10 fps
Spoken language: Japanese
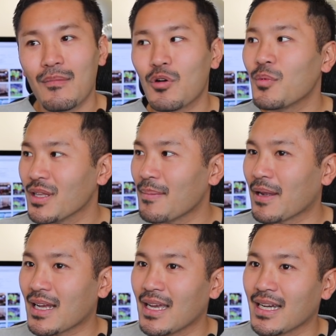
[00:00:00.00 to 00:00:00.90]
僕もねやっぱ
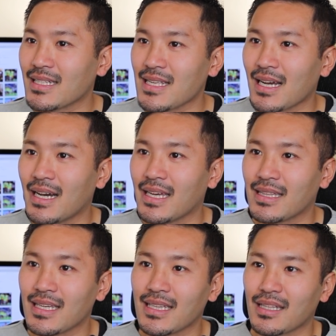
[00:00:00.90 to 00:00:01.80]
り海外でサッカー
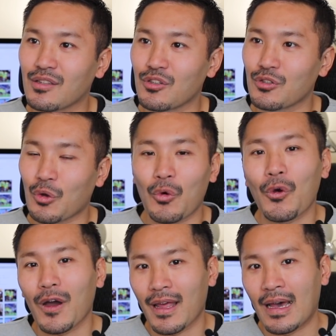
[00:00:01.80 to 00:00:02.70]
やってきたっていうとこ
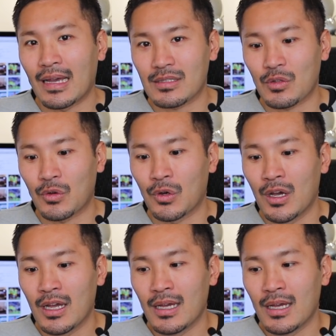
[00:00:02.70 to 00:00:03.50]
ろからその